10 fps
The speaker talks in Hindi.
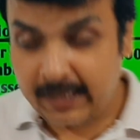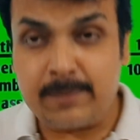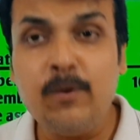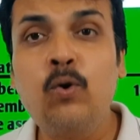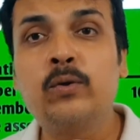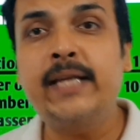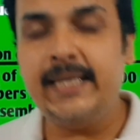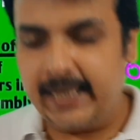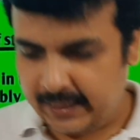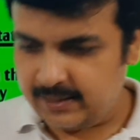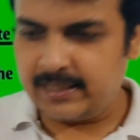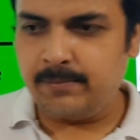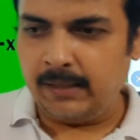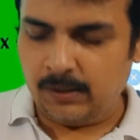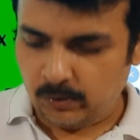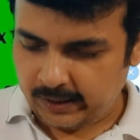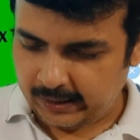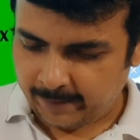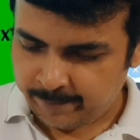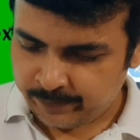इसमें होता यह है जैसे मान लो
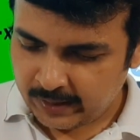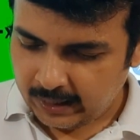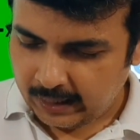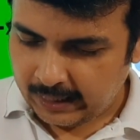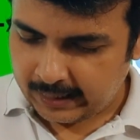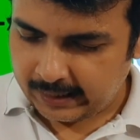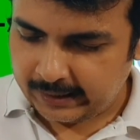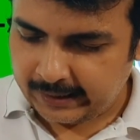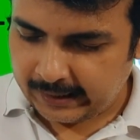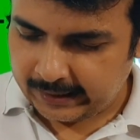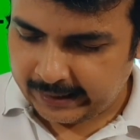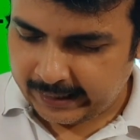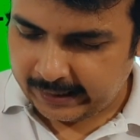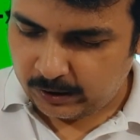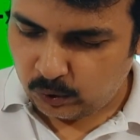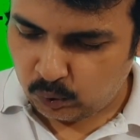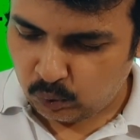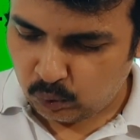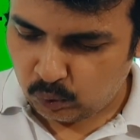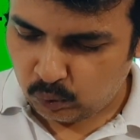कि आंकड़ा निकल के आया टू
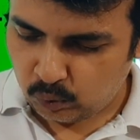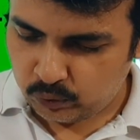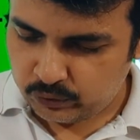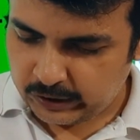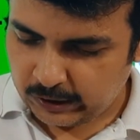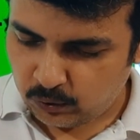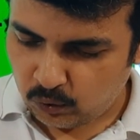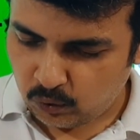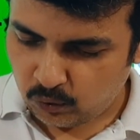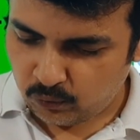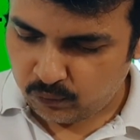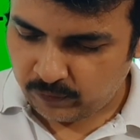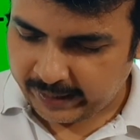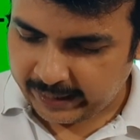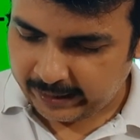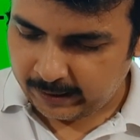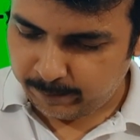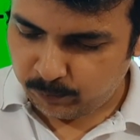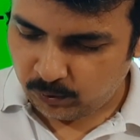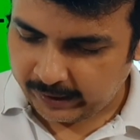जीरो
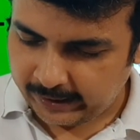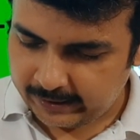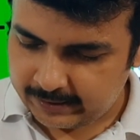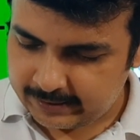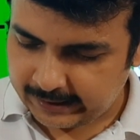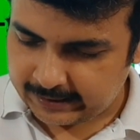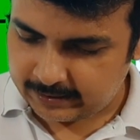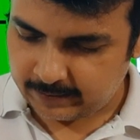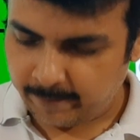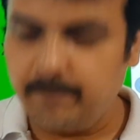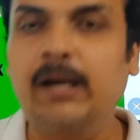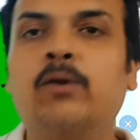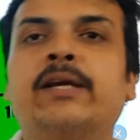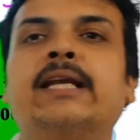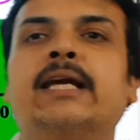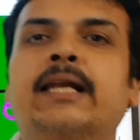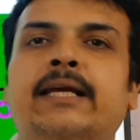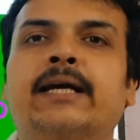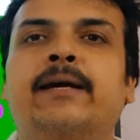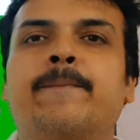फाइव पॉइंट सिक्स मान लो ये निकल
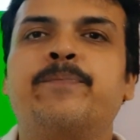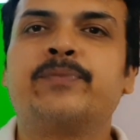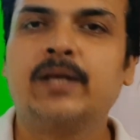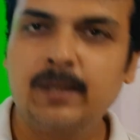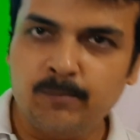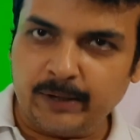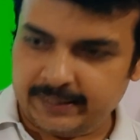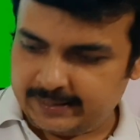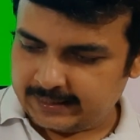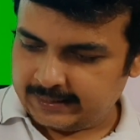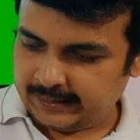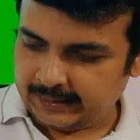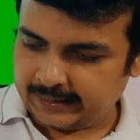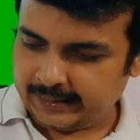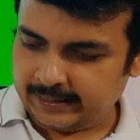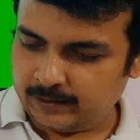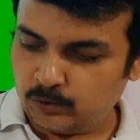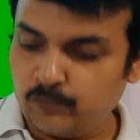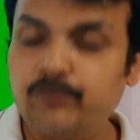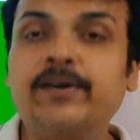के आया पॉइंट सिक्स निकल के आया
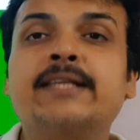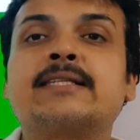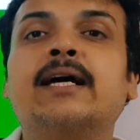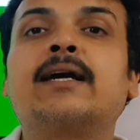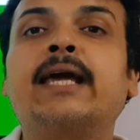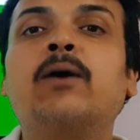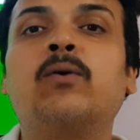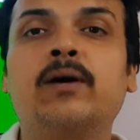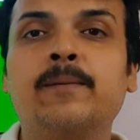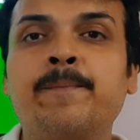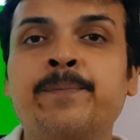तो फिर इसका क्या होगा